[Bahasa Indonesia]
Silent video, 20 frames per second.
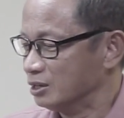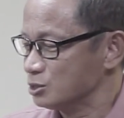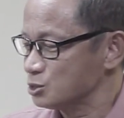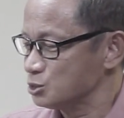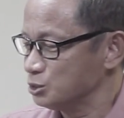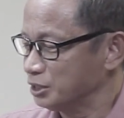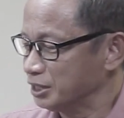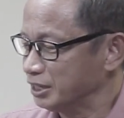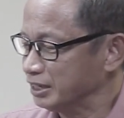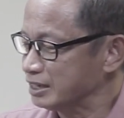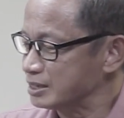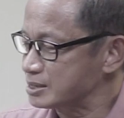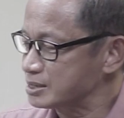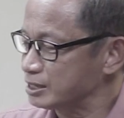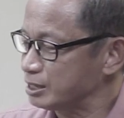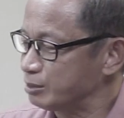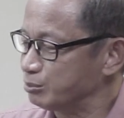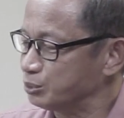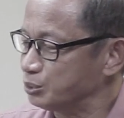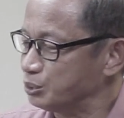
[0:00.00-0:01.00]
saudaranya
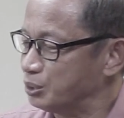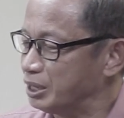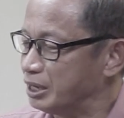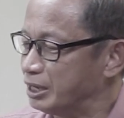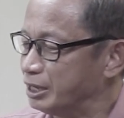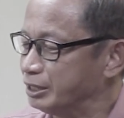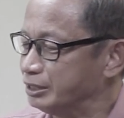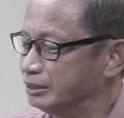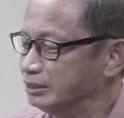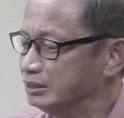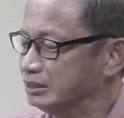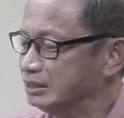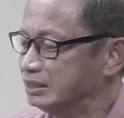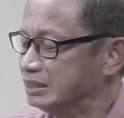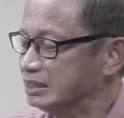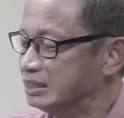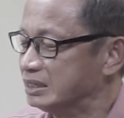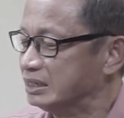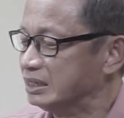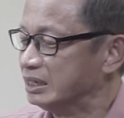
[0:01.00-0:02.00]
selam Tuhan,
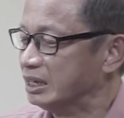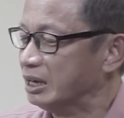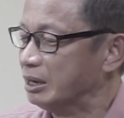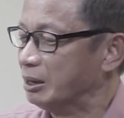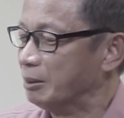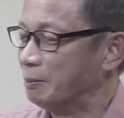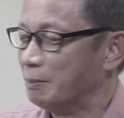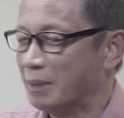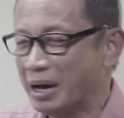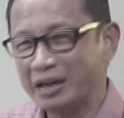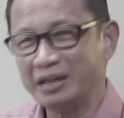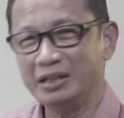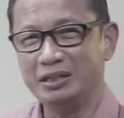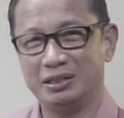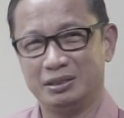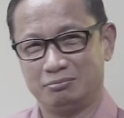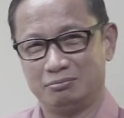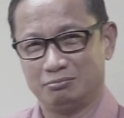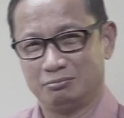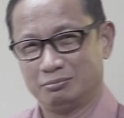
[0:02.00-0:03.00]
mari
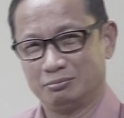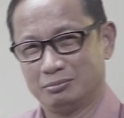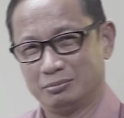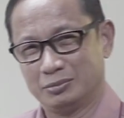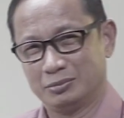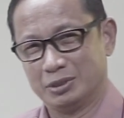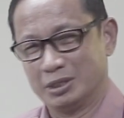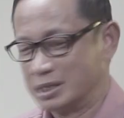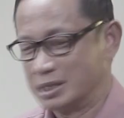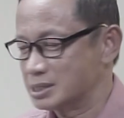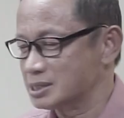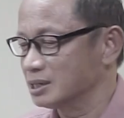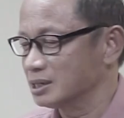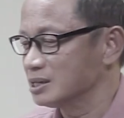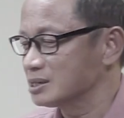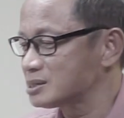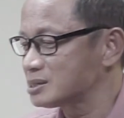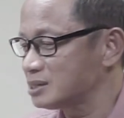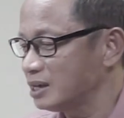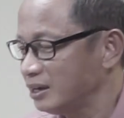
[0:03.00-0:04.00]

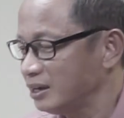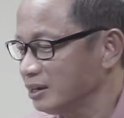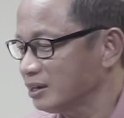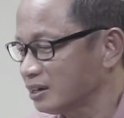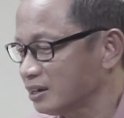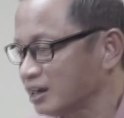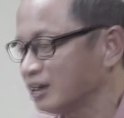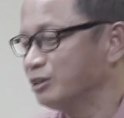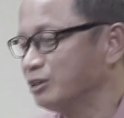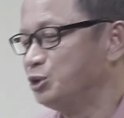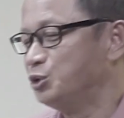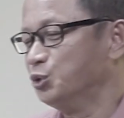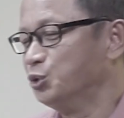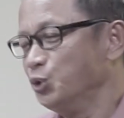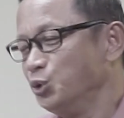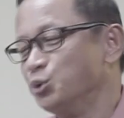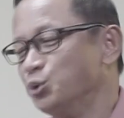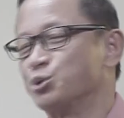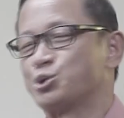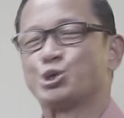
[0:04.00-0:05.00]
selesaikan
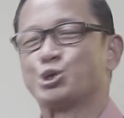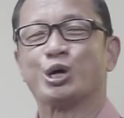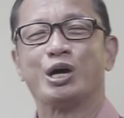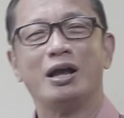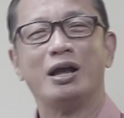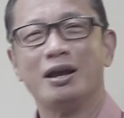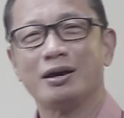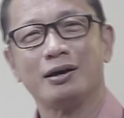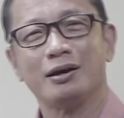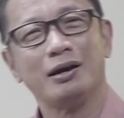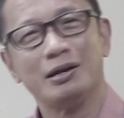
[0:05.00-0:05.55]
dulu segala